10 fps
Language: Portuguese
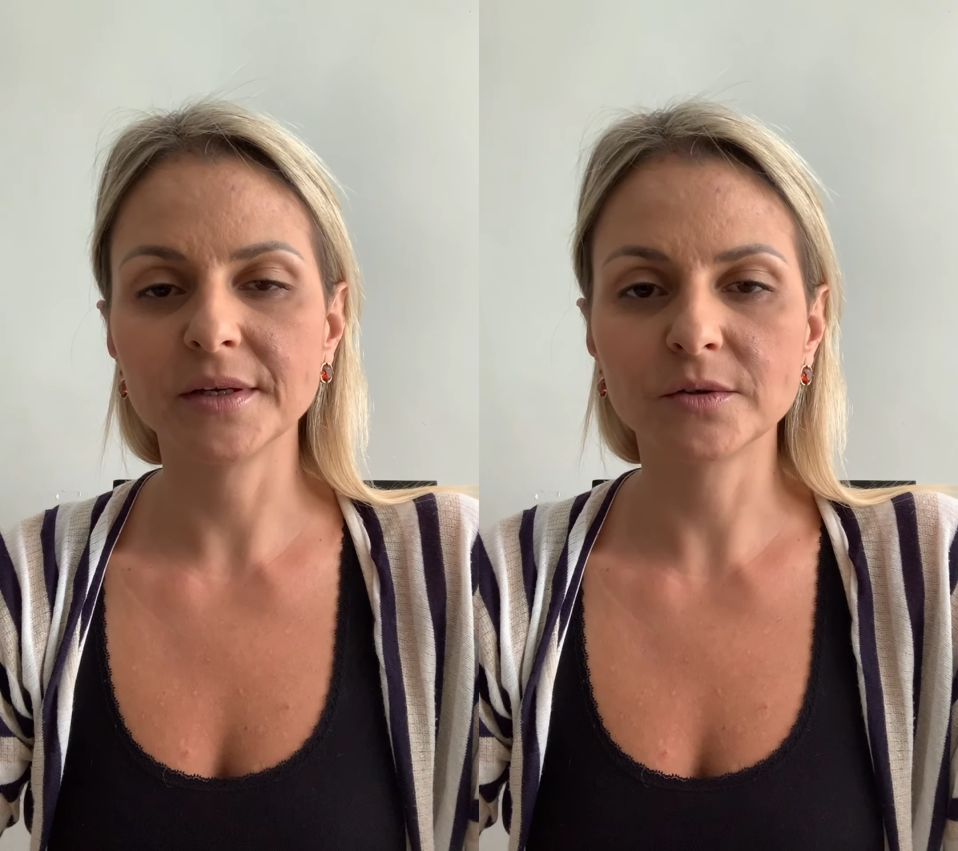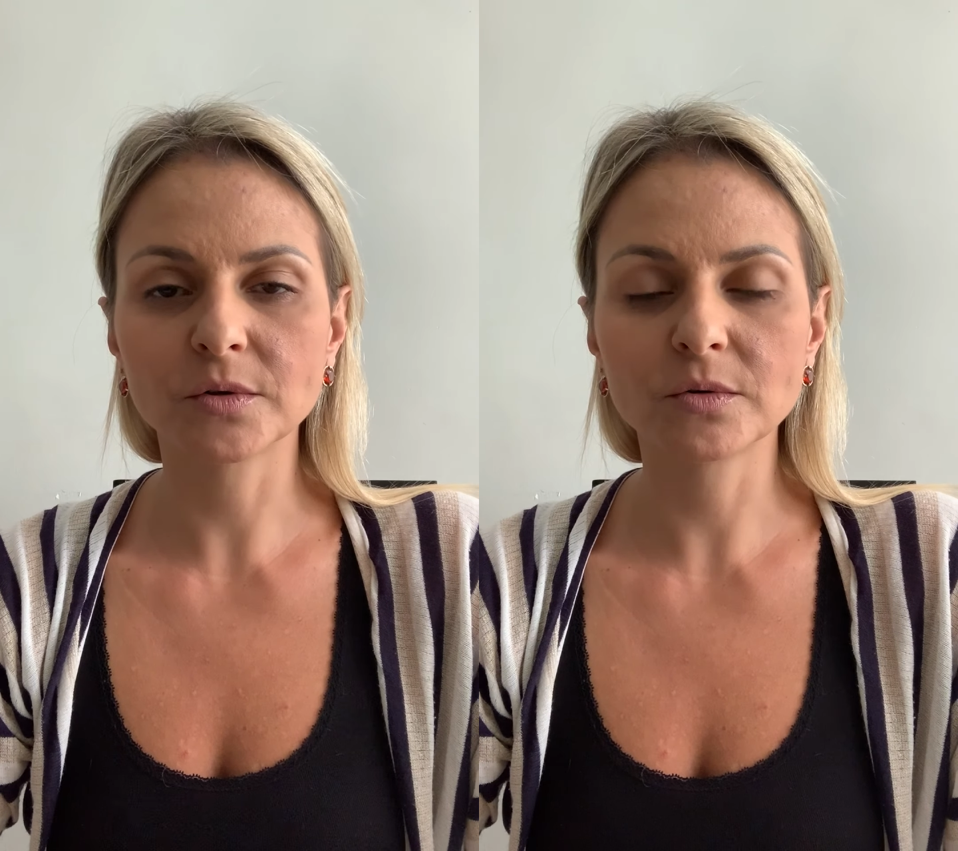
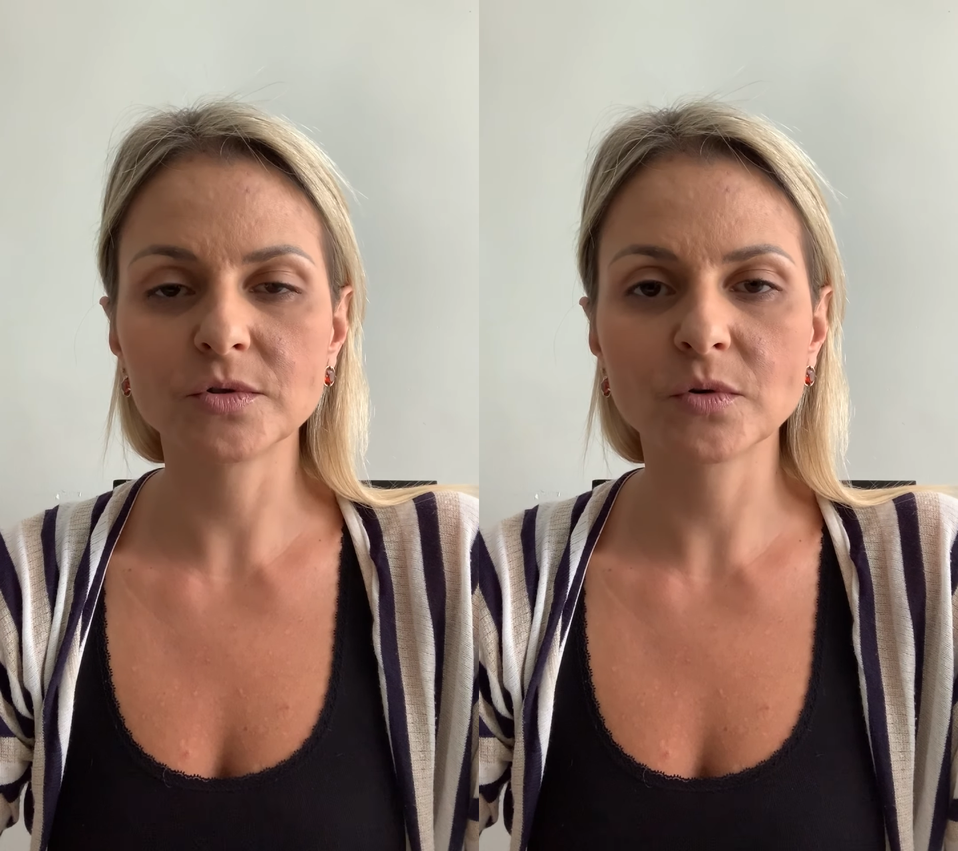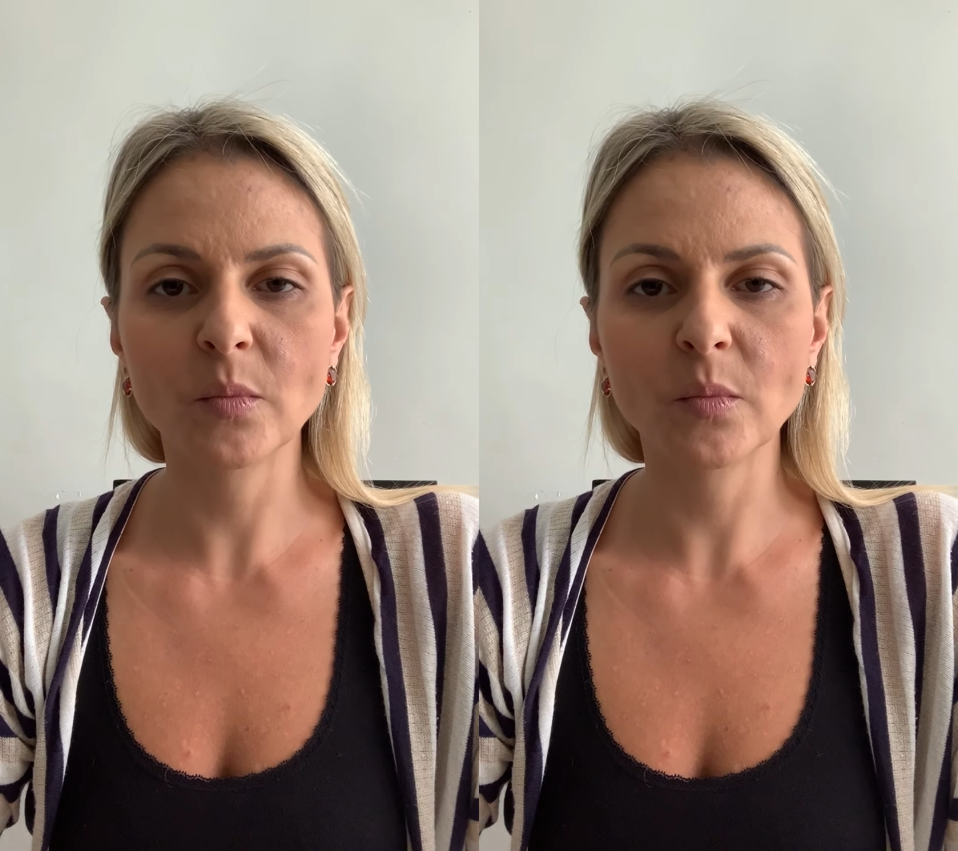em torno de